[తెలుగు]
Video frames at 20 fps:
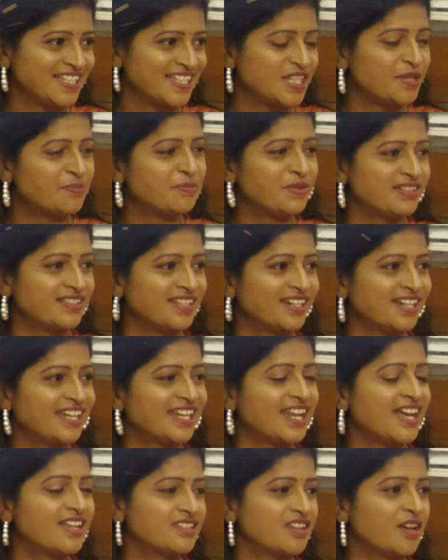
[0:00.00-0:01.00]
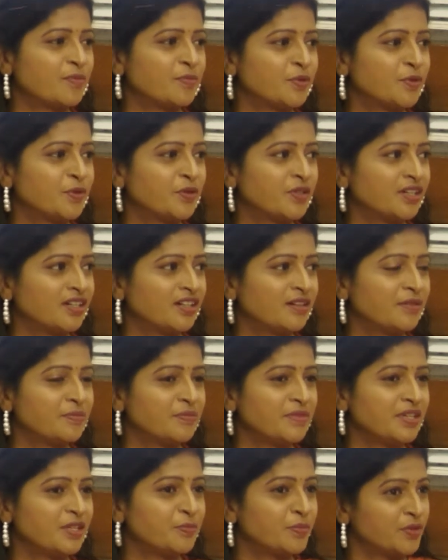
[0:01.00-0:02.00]
చెప్పండి సార్ కిలాషాపూర్
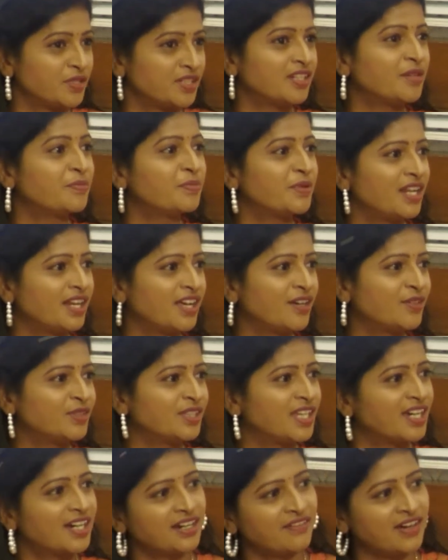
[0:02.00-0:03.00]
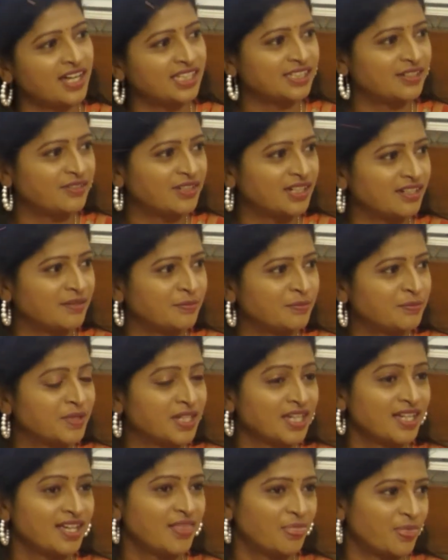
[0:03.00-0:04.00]
మీరు పుట్టినప్పుడు ఎలా ఉంది అక్కడ వాతావరణం
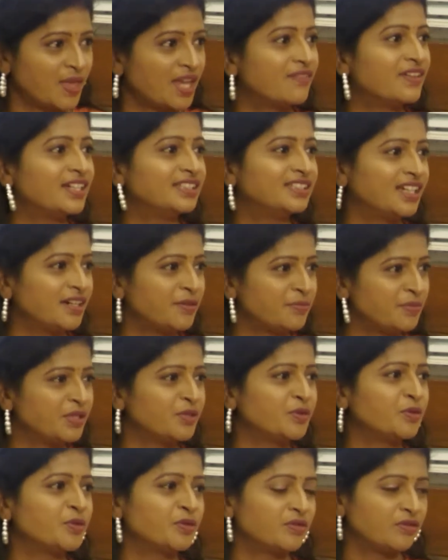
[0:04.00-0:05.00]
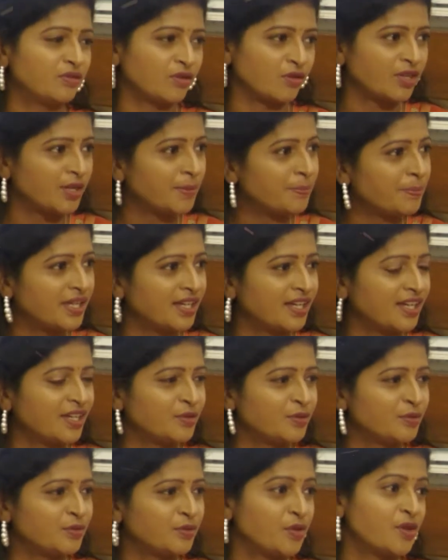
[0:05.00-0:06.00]
తర్వాత మీరు గ్రోనప్
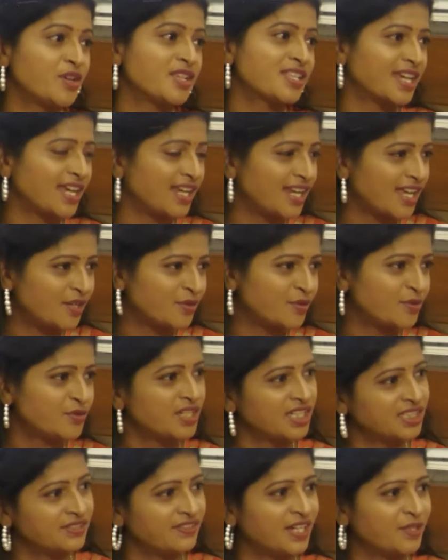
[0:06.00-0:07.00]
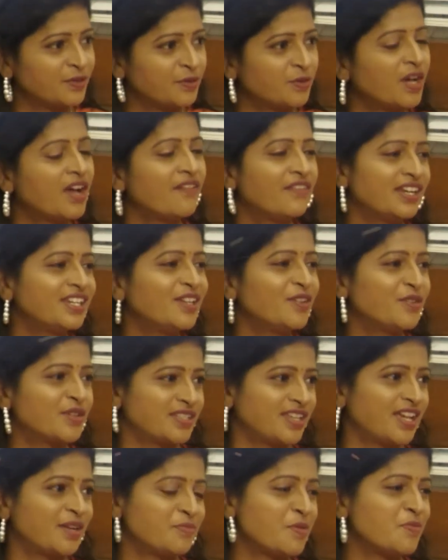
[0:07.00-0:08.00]
అయ్యారు యూఎస్కి వెళ్ళారు చదివారు అవన్నీ
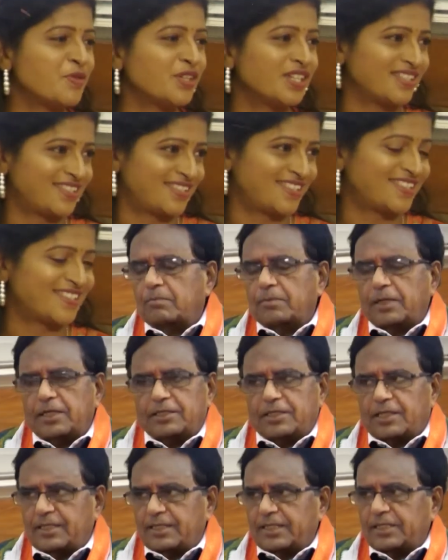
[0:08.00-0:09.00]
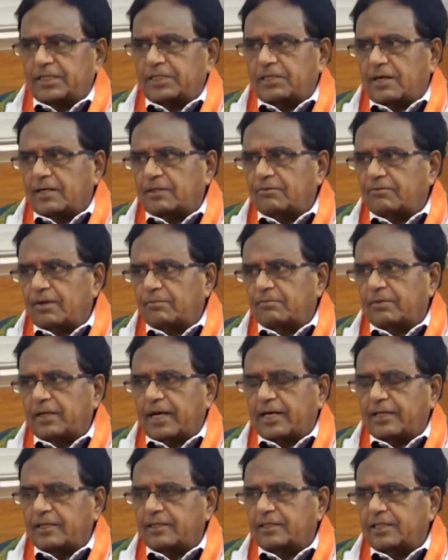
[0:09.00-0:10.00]
ఒకసారి మెమొరీస్ మై జర్నీ స్టార్ట్స్ ఫ్రమ్
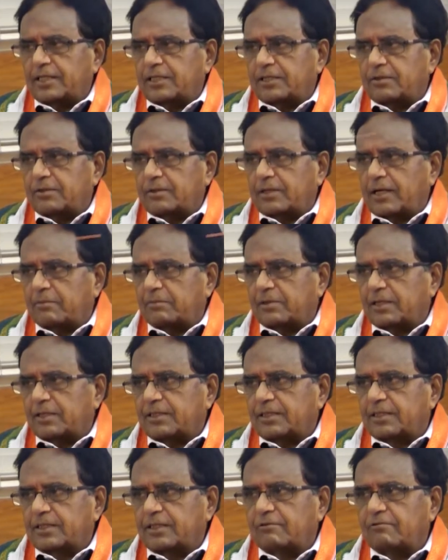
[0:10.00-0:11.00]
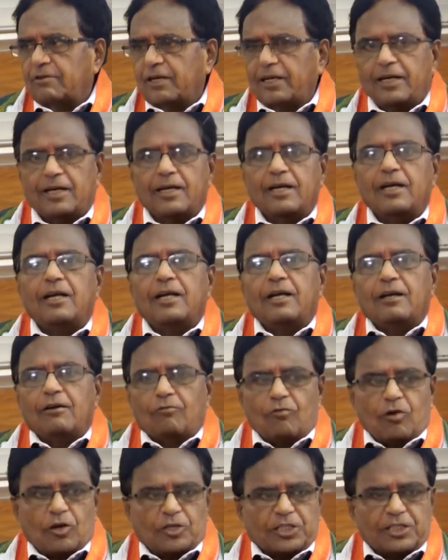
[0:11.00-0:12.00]
క్యాటిల్ షెట్ టు క్యాపిటల్ సిటీ వయా
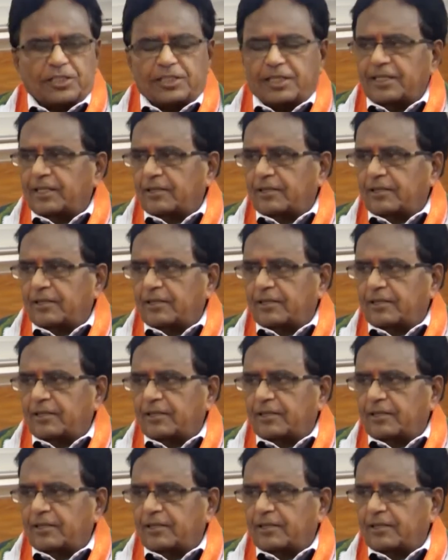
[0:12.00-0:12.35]
వాషింగ్టన్